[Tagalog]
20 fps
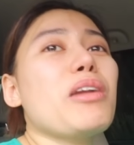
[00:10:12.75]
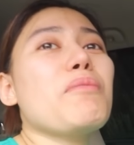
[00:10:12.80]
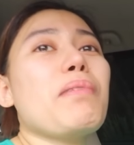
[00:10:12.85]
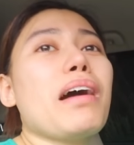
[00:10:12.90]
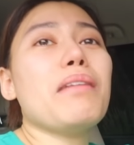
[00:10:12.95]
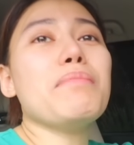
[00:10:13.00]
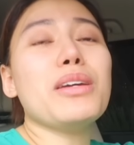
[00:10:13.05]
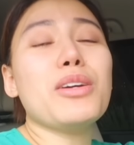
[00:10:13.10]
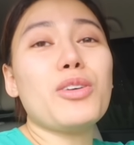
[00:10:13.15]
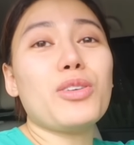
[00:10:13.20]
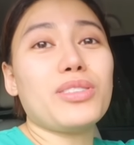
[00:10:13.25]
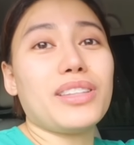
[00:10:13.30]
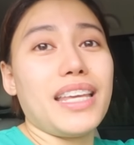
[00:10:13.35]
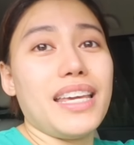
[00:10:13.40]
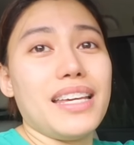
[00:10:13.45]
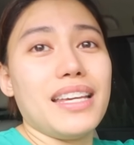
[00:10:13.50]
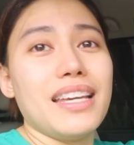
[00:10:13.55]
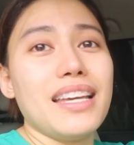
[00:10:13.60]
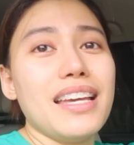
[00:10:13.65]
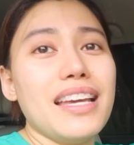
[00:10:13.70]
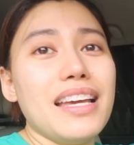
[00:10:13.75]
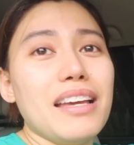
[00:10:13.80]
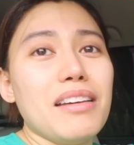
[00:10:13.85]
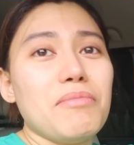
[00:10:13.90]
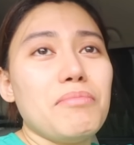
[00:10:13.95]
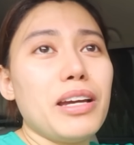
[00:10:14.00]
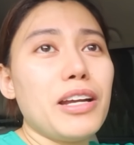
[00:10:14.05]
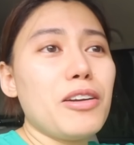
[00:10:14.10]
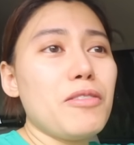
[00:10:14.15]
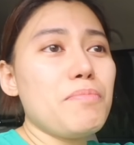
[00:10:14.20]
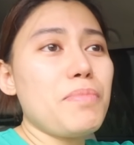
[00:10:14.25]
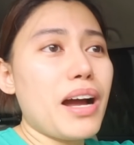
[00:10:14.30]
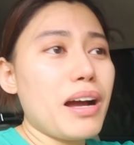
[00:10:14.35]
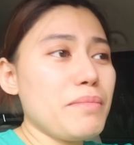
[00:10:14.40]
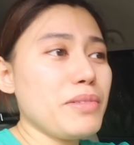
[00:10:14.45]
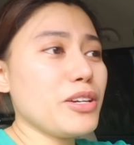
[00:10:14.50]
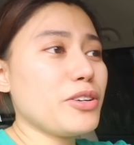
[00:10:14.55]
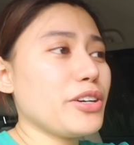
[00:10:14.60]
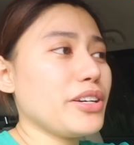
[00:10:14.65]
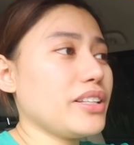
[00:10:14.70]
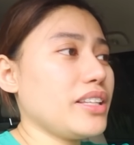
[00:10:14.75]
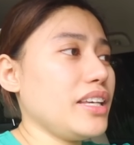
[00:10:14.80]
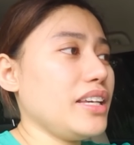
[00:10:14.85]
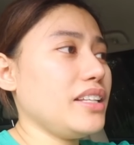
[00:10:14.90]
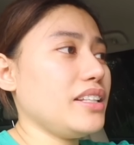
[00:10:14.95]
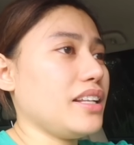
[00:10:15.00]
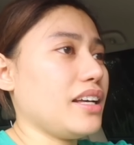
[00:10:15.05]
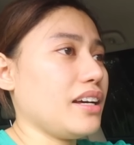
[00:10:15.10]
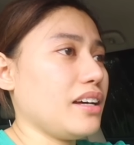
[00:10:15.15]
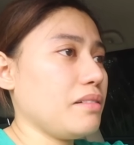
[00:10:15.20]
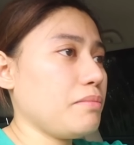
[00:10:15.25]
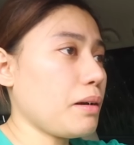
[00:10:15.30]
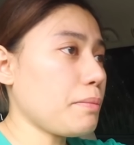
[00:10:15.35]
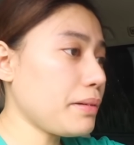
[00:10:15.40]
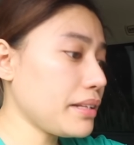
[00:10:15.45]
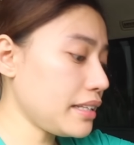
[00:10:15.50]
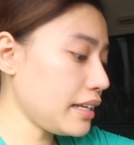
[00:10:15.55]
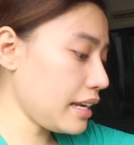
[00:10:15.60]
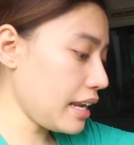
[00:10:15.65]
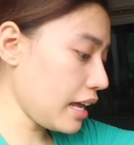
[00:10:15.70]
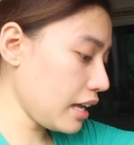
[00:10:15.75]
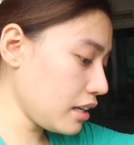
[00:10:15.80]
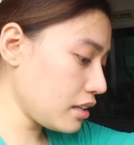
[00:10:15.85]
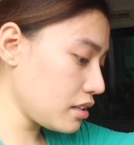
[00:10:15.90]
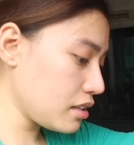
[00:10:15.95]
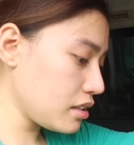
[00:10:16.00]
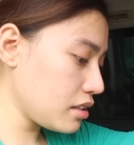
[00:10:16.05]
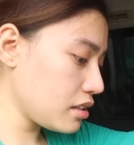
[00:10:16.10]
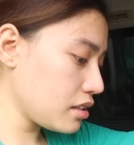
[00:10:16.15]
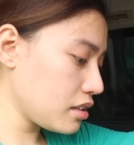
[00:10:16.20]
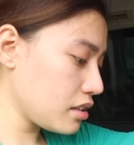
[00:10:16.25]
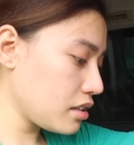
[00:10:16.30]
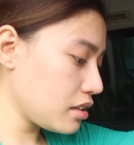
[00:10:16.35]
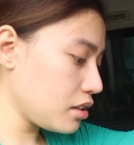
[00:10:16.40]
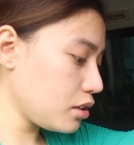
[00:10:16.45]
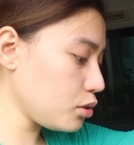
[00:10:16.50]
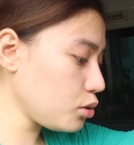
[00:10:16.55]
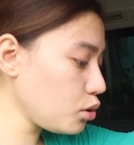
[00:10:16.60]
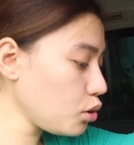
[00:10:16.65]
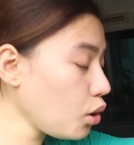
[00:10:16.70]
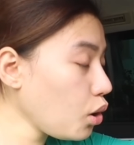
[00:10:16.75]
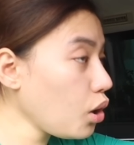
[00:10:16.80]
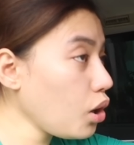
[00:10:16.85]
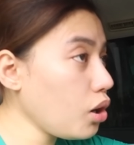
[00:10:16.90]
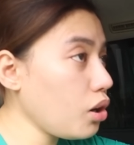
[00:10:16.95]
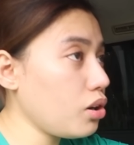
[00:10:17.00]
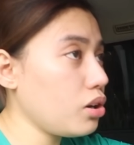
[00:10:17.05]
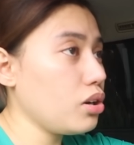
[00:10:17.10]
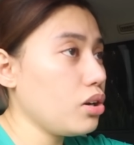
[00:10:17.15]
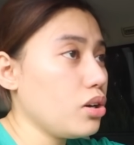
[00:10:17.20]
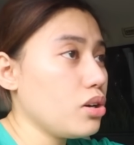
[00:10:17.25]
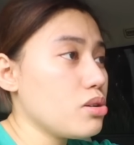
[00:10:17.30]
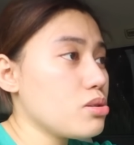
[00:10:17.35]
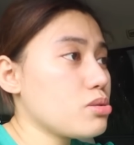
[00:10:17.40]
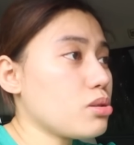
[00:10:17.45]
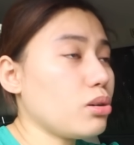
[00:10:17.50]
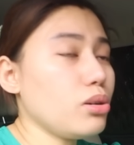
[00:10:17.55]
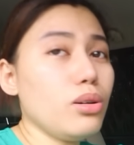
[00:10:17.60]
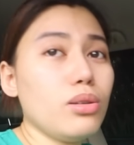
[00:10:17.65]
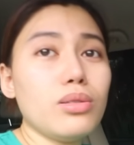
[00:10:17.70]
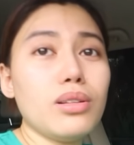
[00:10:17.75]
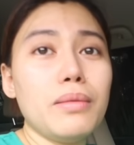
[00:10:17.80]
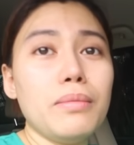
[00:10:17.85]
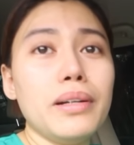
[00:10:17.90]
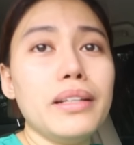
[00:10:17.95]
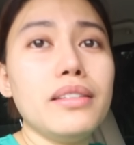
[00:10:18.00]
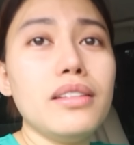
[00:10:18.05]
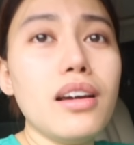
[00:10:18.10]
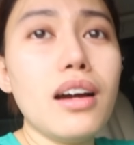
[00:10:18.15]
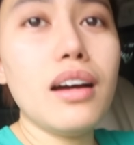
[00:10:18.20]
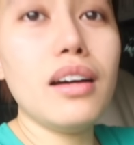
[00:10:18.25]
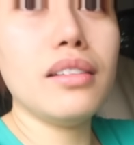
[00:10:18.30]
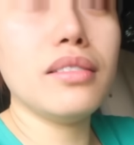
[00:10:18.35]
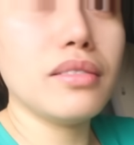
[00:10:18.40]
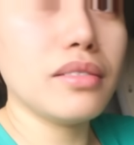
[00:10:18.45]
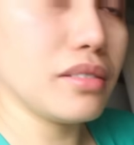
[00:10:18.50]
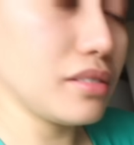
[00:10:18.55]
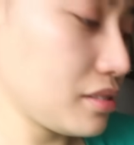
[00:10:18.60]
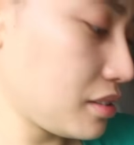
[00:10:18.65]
meron pa kaming kortina. Meron pa kaming kurtina. Papadala? Hindi oh. Soyong naman yan.